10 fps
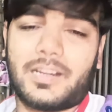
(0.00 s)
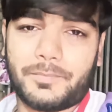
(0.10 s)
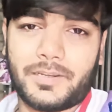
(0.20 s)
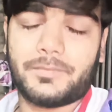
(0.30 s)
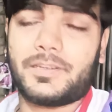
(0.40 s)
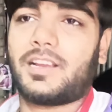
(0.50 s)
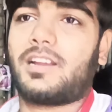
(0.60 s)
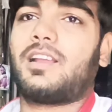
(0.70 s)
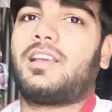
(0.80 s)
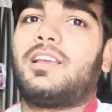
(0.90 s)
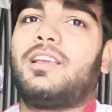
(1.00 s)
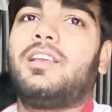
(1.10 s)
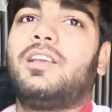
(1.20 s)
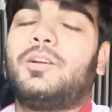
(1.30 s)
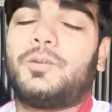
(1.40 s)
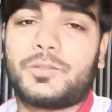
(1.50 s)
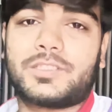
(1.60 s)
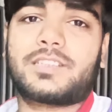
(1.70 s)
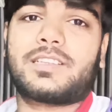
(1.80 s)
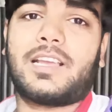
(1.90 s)
खाना पीना भी खाना है हो
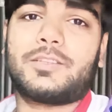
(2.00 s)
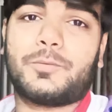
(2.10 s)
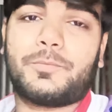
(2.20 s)
सकता है